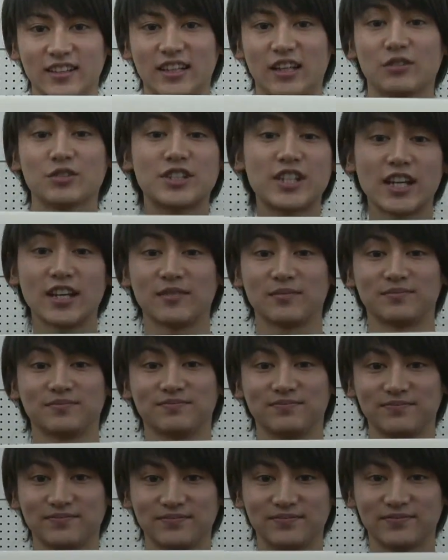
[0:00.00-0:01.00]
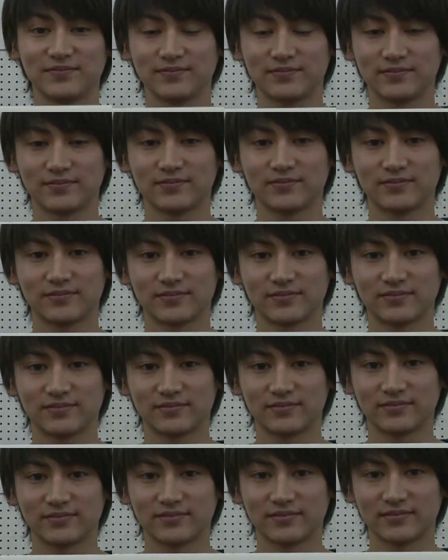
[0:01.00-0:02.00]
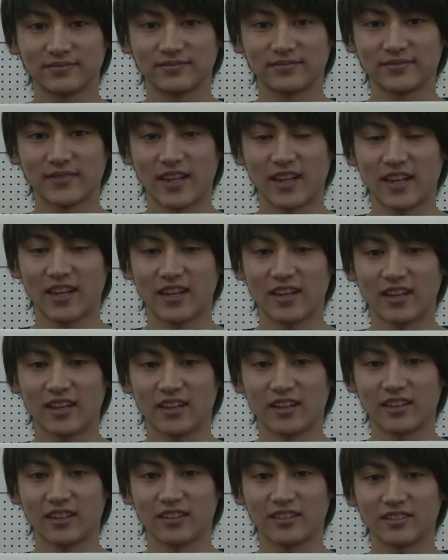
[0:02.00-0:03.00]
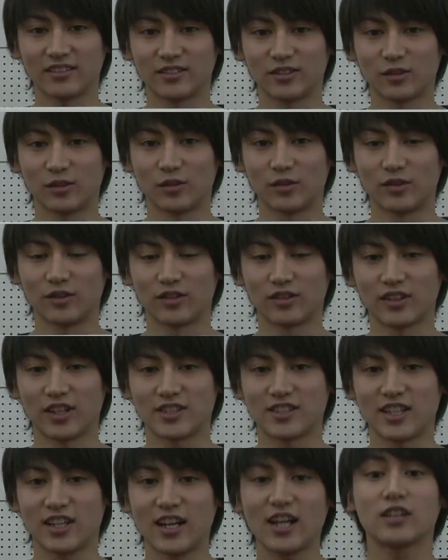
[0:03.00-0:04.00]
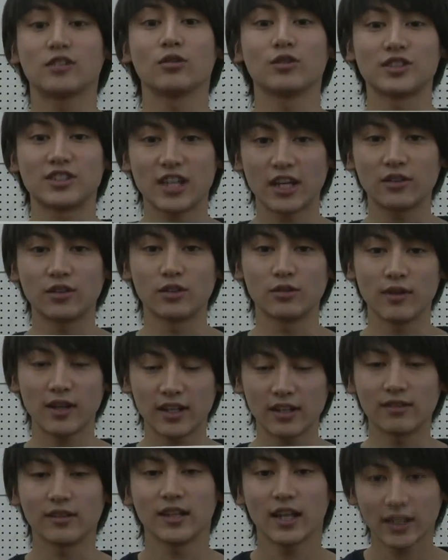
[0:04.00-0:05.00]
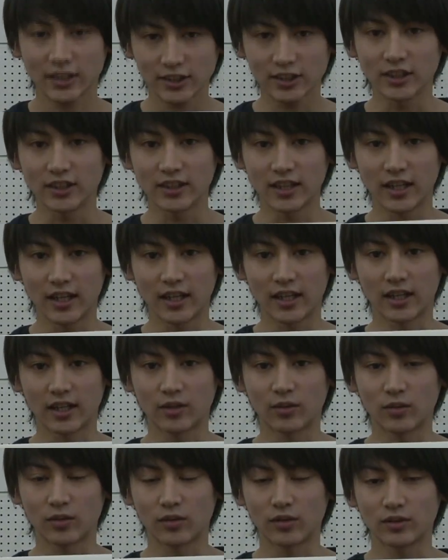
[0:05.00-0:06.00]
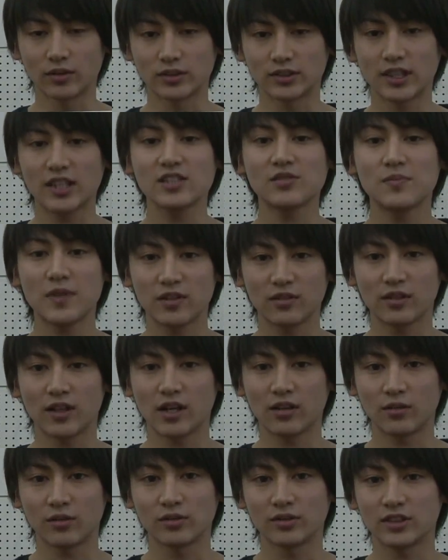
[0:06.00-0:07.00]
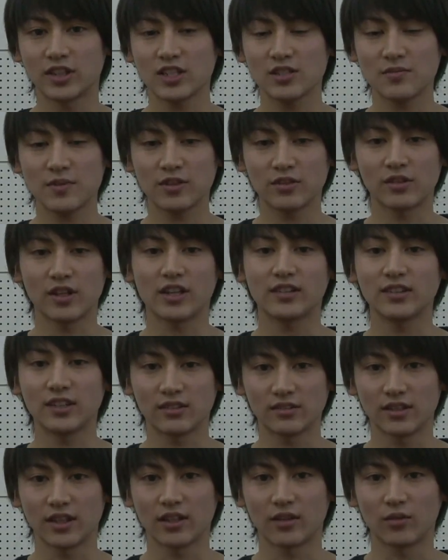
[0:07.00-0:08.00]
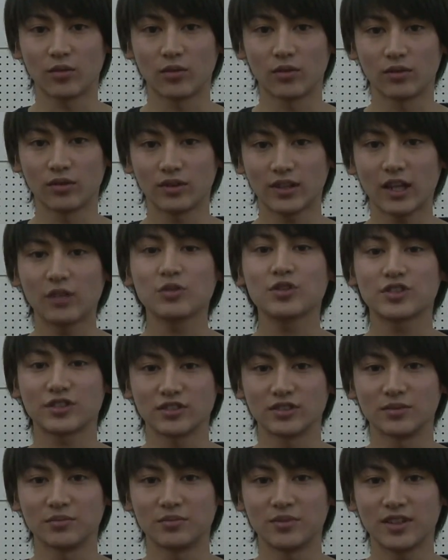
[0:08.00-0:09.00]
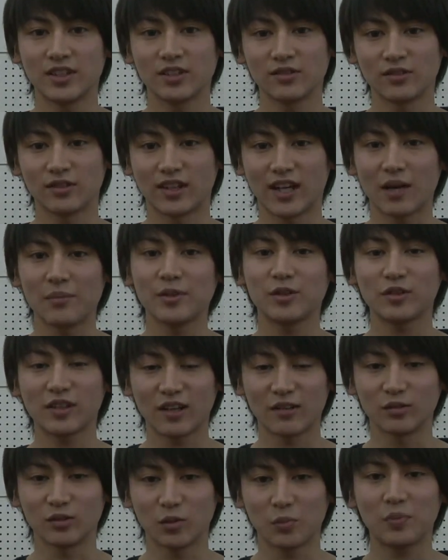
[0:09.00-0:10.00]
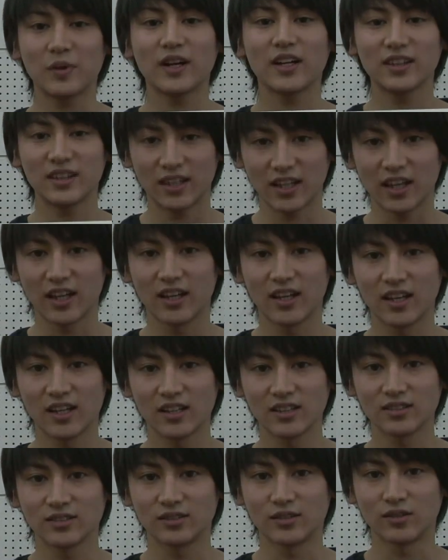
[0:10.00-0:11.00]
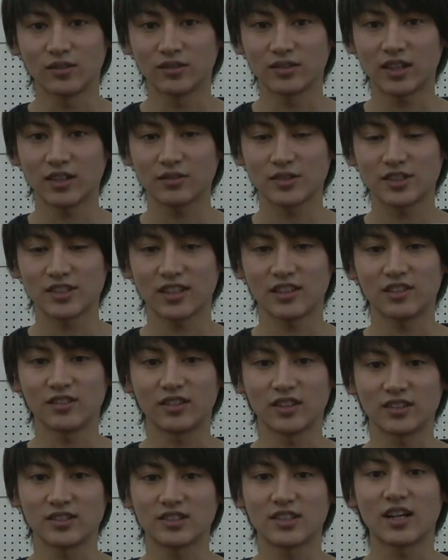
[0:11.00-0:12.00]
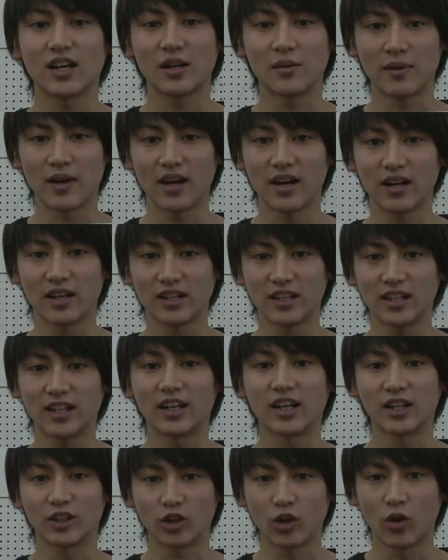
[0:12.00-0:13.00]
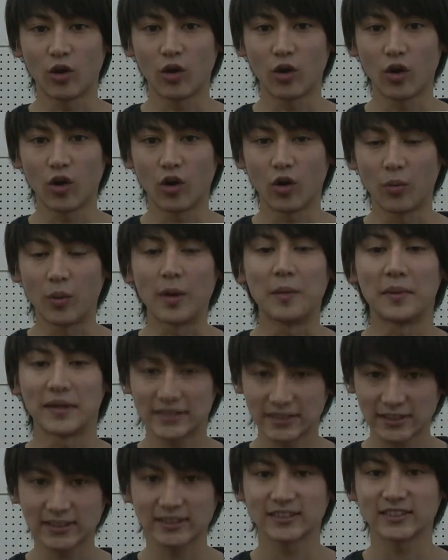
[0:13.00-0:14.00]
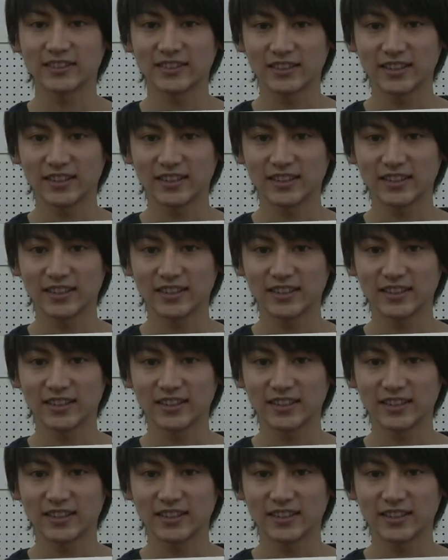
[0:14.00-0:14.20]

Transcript: 楽しいその心はえと決して楽をしたいというわけではなく、えー、クラスメート学校のクラスメートの役なので楽しくみんなとの壁とかを取っ払ってその楽しさっていうのが伝わればいいかなと思います